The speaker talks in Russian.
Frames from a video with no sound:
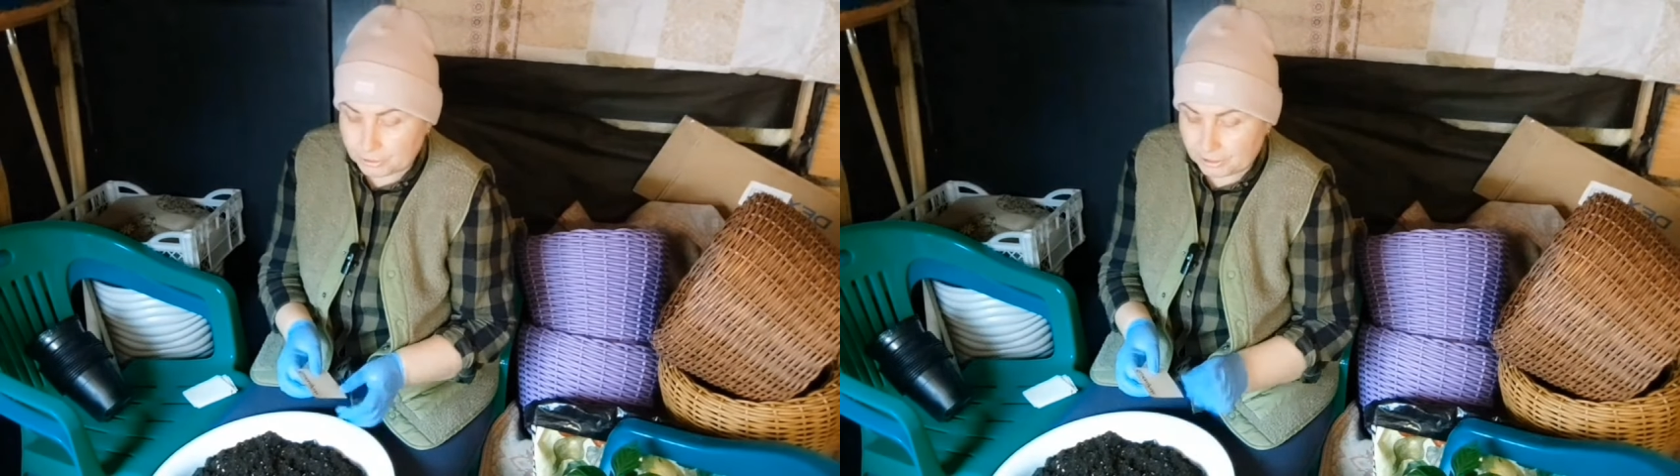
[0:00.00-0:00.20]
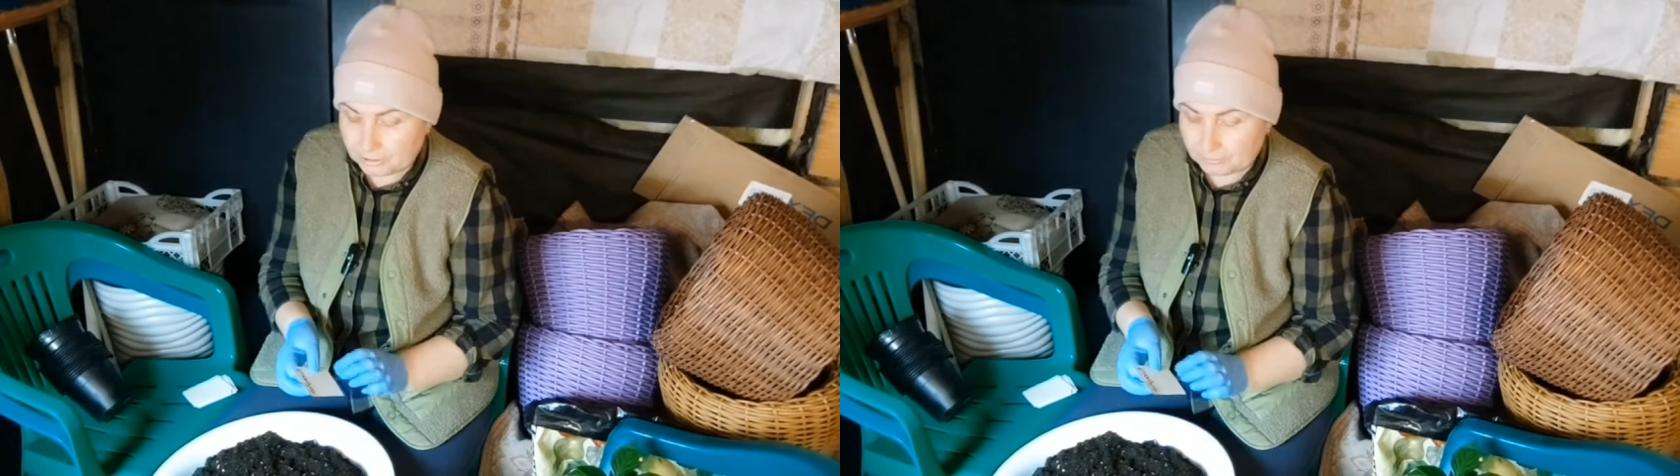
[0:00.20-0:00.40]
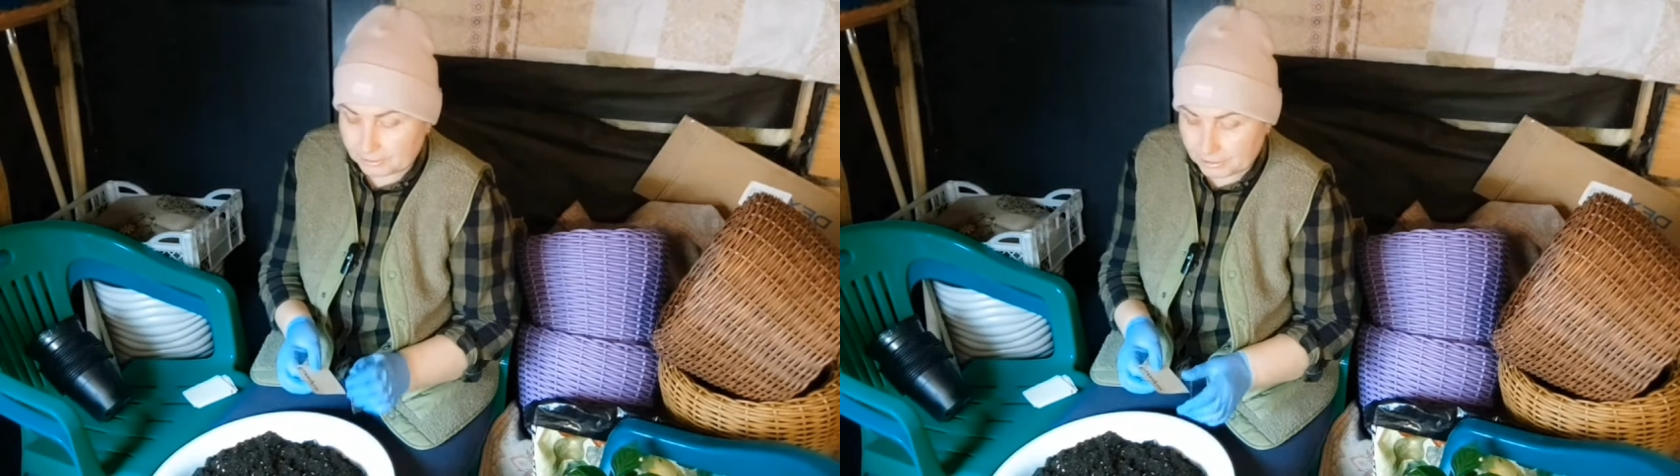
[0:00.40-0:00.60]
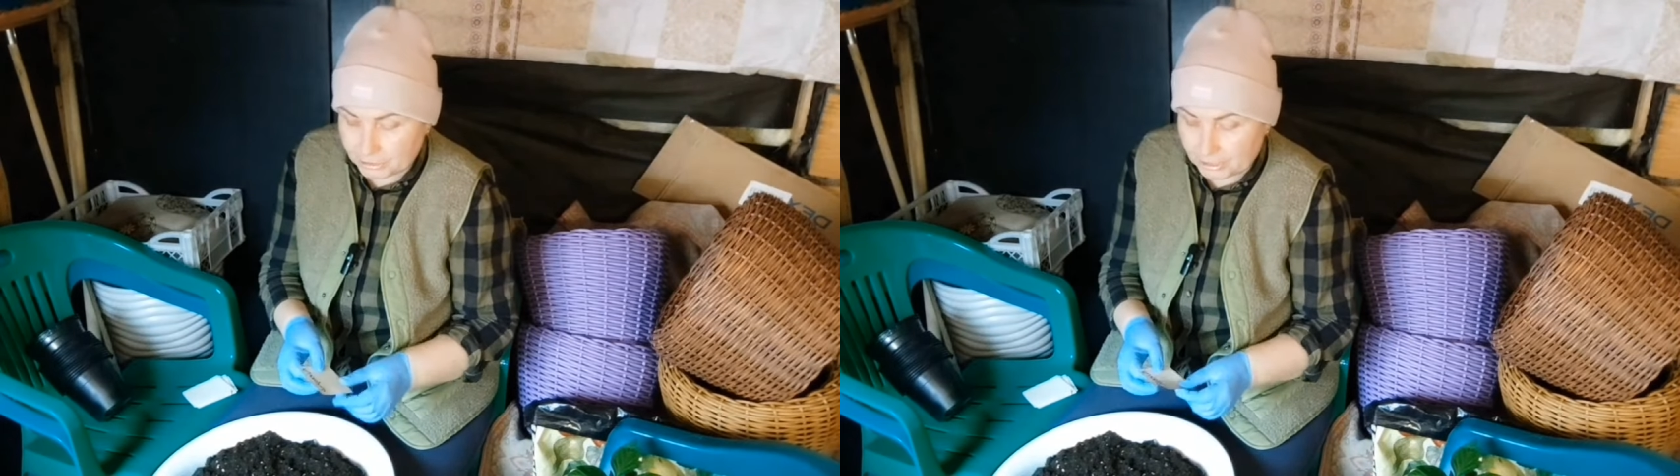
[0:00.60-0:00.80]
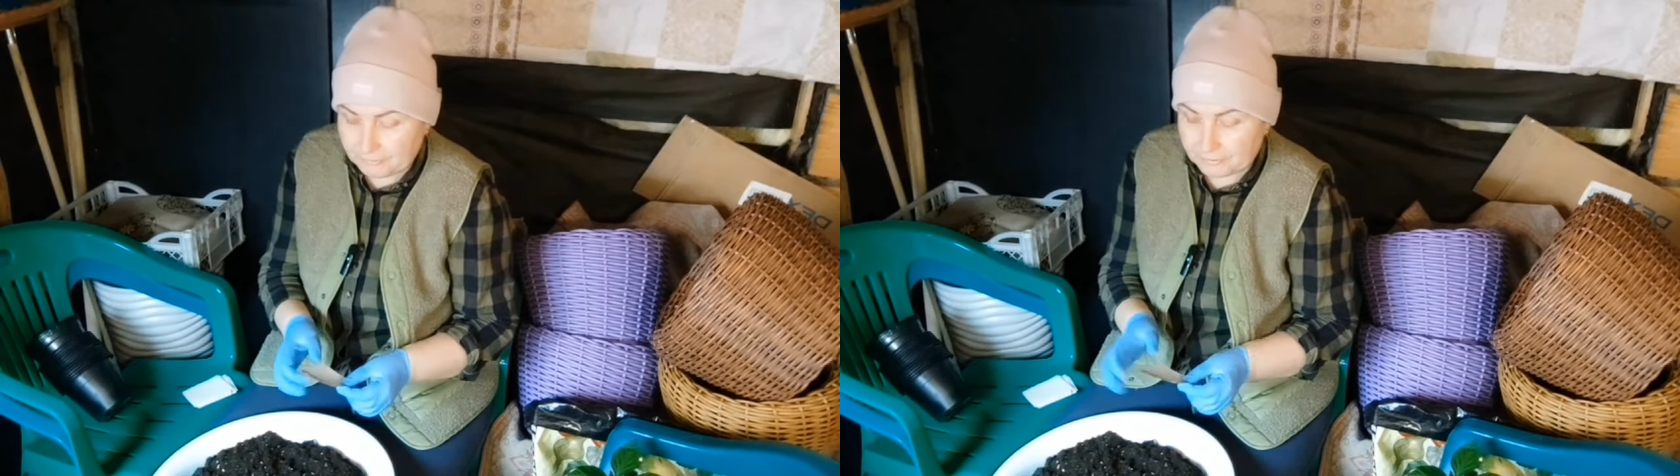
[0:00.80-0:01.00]
паутинного
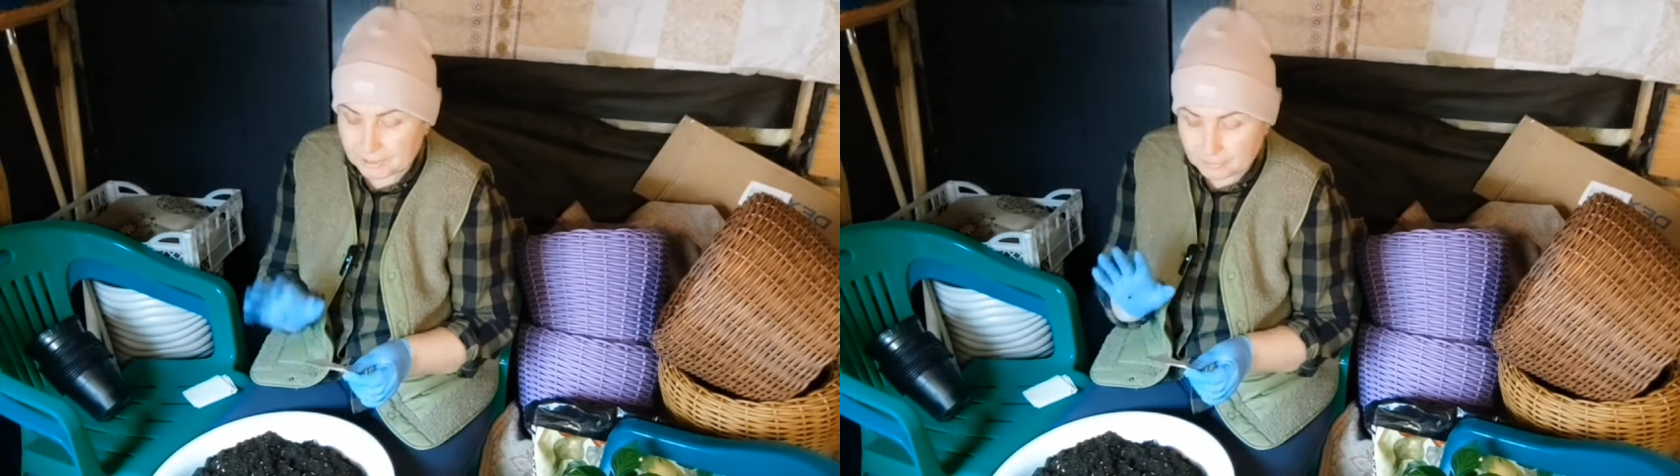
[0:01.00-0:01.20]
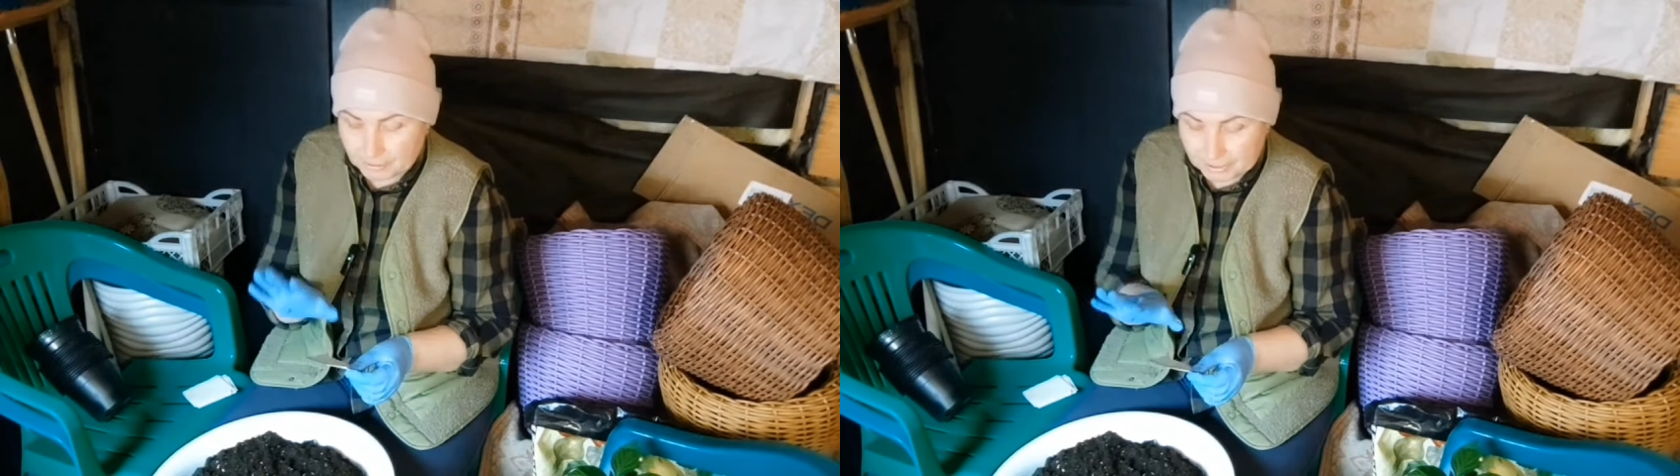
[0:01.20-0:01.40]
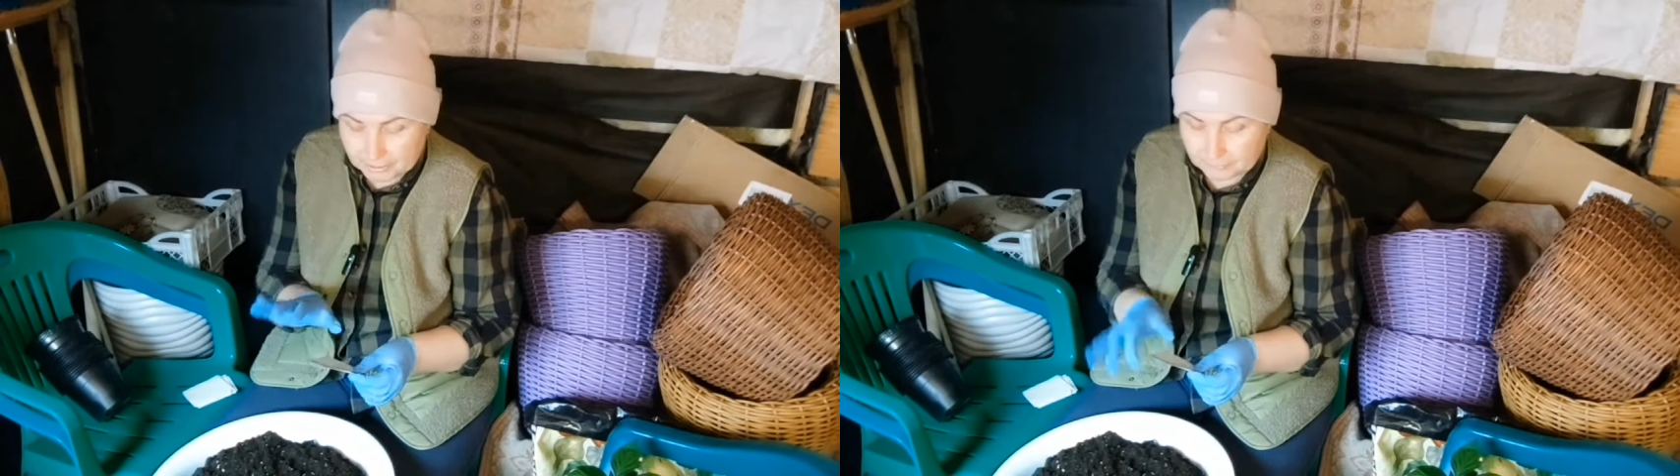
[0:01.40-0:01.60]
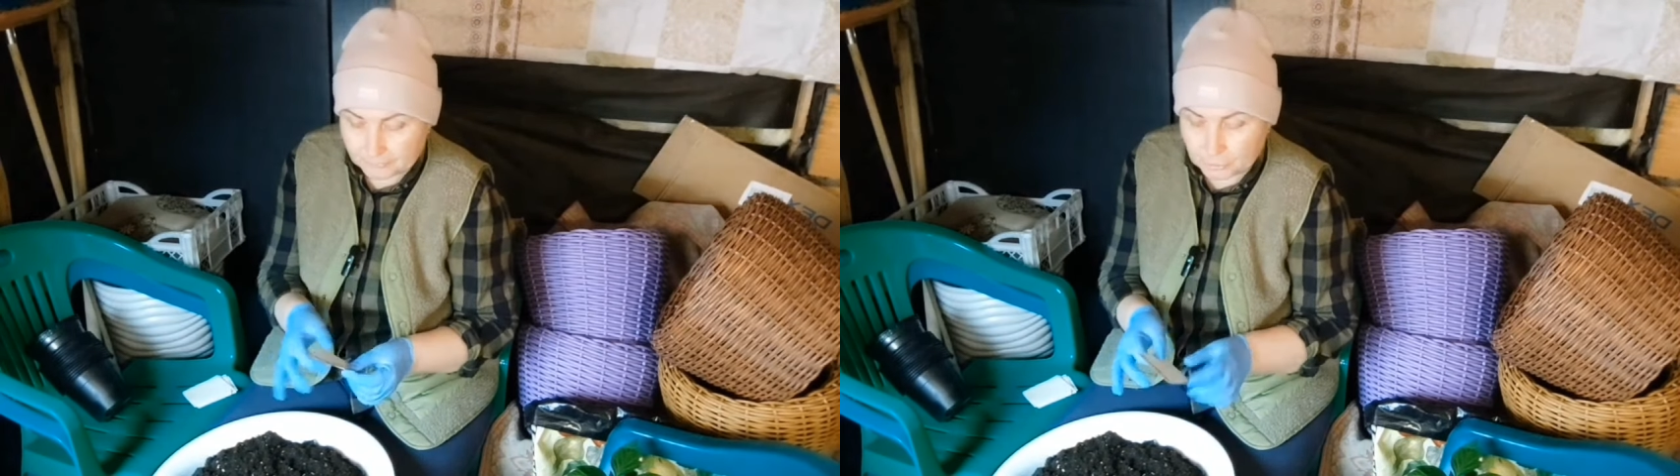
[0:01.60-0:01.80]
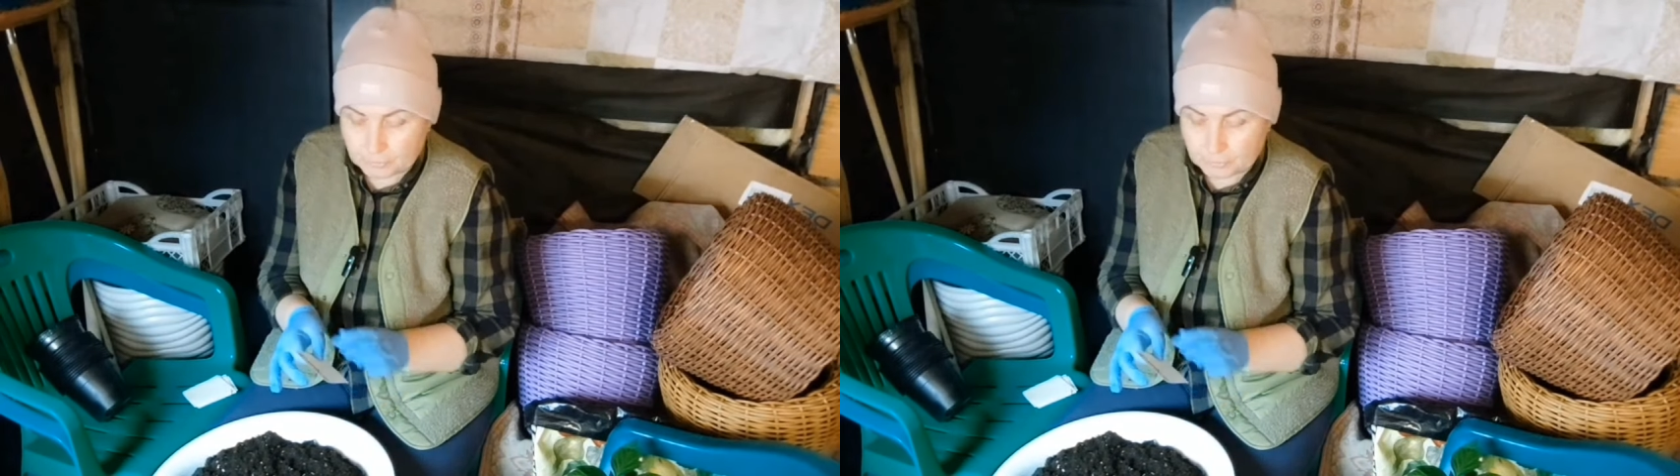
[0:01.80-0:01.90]
клеща фитоспорином.